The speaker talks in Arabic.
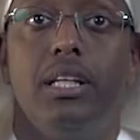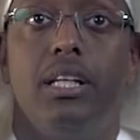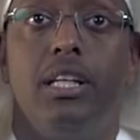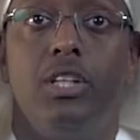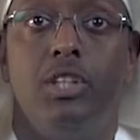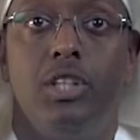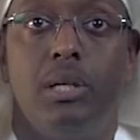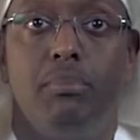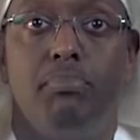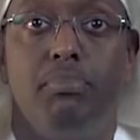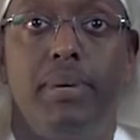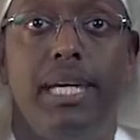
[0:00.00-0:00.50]

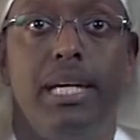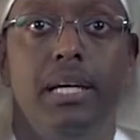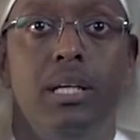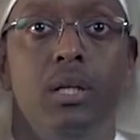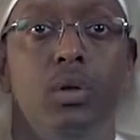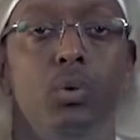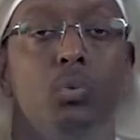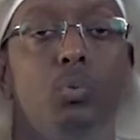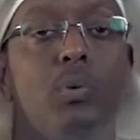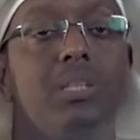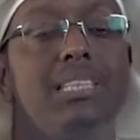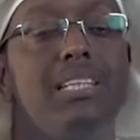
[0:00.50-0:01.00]
الجنبين
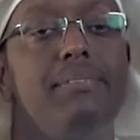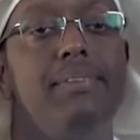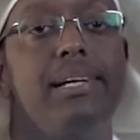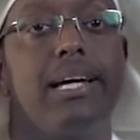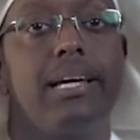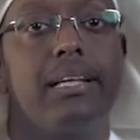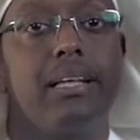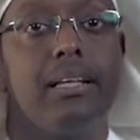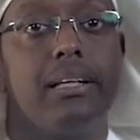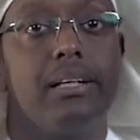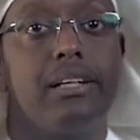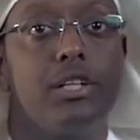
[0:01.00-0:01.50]

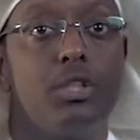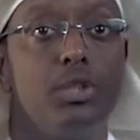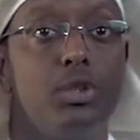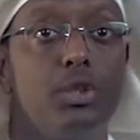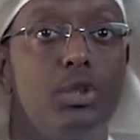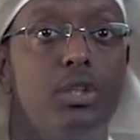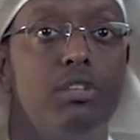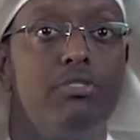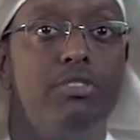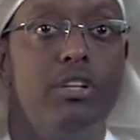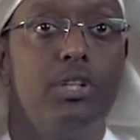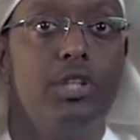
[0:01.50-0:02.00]
وسمكة
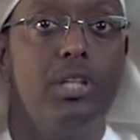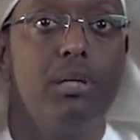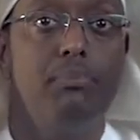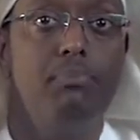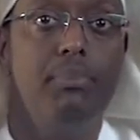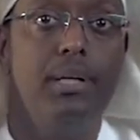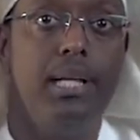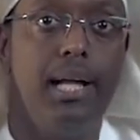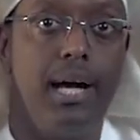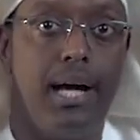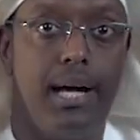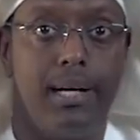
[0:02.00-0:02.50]
القرش في الجنب
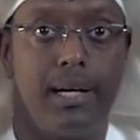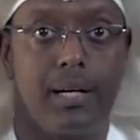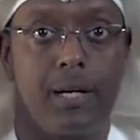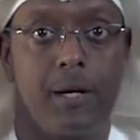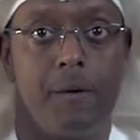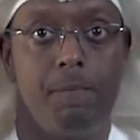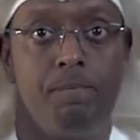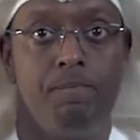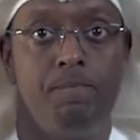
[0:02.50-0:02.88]
الآخر